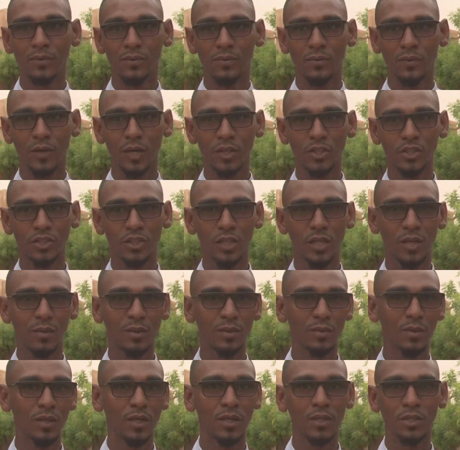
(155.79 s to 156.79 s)
وعاش ان شاء
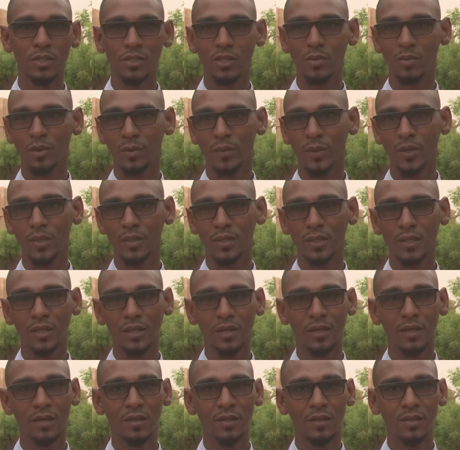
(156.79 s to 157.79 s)
الله أن تستمر بهذه
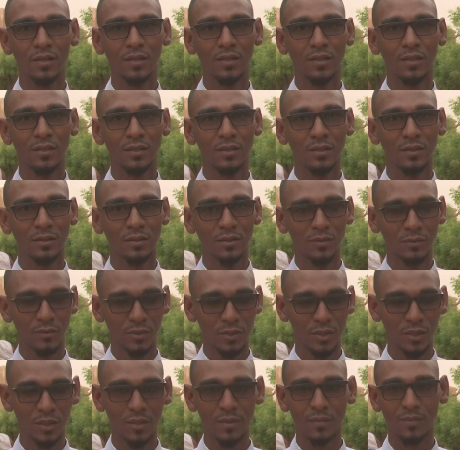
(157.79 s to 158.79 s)
الطريقه
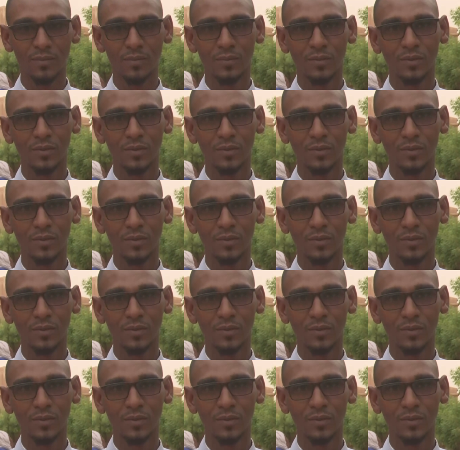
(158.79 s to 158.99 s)
والسلام